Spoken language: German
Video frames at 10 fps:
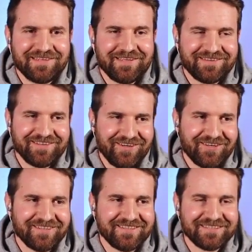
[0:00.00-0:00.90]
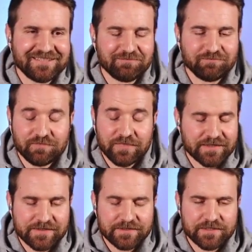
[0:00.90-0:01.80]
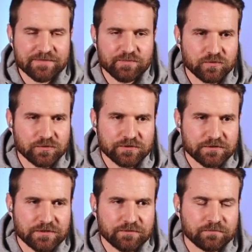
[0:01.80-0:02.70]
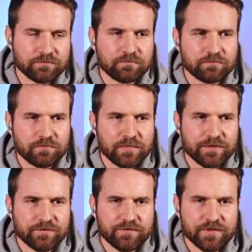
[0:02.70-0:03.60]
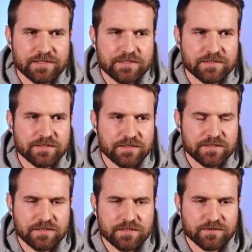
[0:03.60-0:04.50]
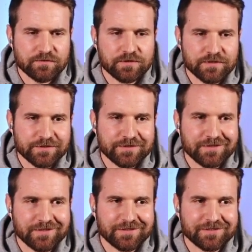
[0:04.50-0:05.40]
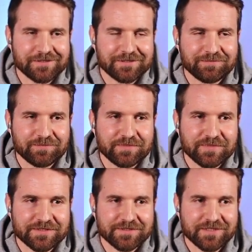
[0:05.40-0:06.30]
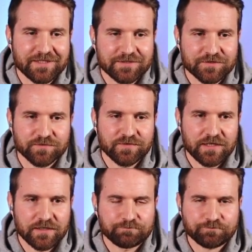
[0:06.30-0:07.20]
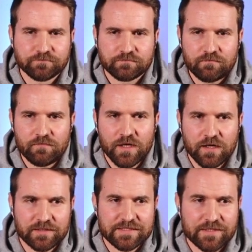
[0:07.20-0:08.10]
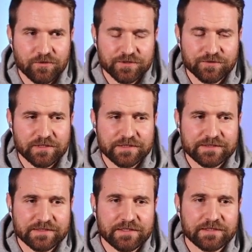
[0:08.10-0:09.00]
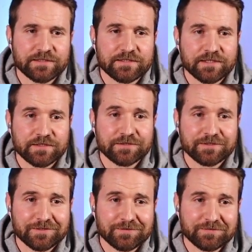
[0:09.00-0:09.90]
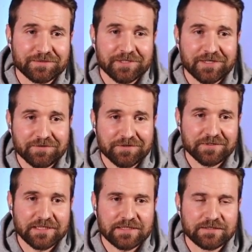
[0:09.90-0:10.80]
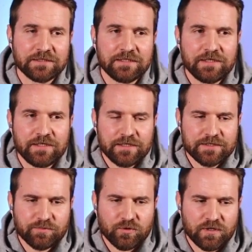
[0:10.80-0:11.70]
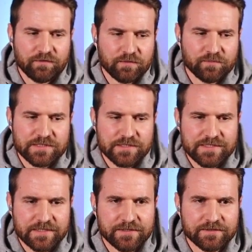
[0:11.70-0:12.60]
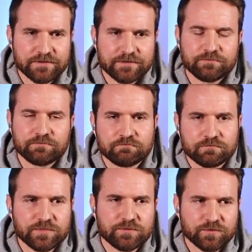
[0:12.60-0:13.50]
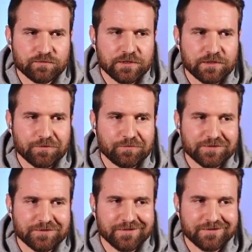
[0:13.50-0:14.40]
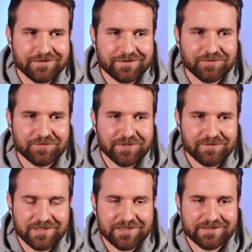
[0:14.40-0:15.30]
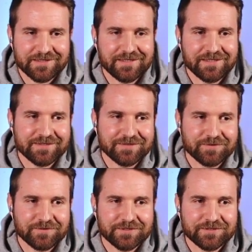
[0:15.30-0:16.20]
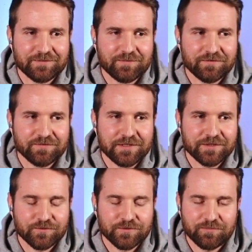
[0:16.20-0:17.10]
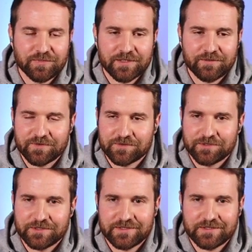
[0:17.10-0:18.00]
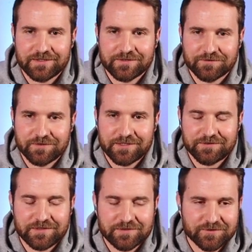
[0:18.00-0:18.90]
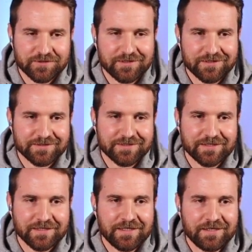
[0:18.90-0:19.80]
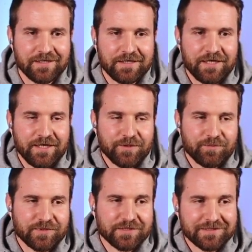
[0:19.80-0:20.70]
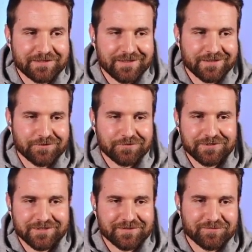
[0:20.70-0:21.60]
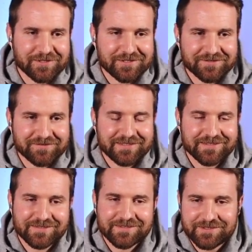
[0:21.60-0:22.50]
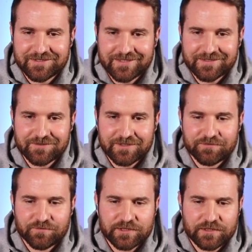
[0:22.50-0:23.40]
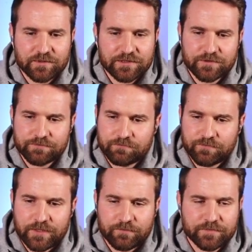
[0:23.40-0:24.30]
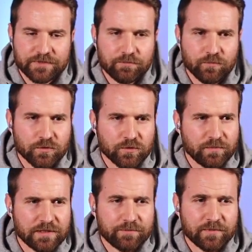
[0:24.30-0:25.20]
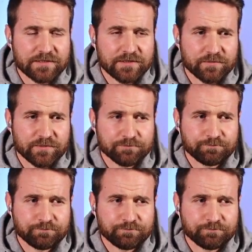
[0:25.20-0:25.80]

Ja, ähm, an sich es mir gut. Ähm, meine Ferse ist jetzt nicht so, dass ich sage, ähm, es ist katastrophal. Aber es ist auch nicht so, dass ich sage, ich kann, äh, ich greife jetzt wieder an. Es braucht einfach ein bisschen Zeit. Ähm, ich muss mir da noch ein bisschen, ich muss mir da wirklich Zeit lassen und äh, auch wirklich ruhig bleiben, was mir nicht ganz so leicht fällt, muss ich ehrlich sagen bin nicht der geduldigste Mensch, deswegen ist es nicht ganz so leicht für mich, aber ich, ja, ich habe morgen nochmal einen MRT-Termin,